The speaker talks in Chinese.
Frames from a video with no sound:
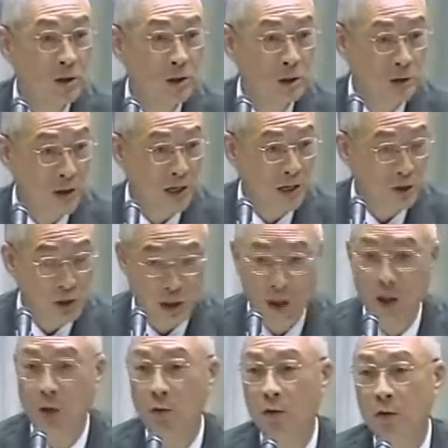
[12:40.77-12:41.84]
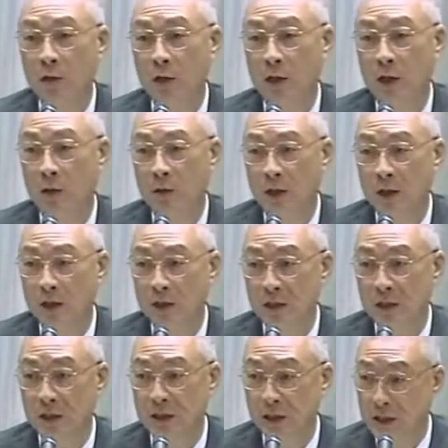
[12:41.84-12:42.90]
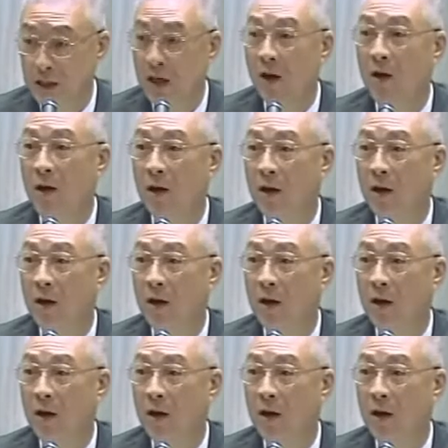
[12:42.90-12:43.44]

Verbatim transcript: 使它节流能够更进绩效，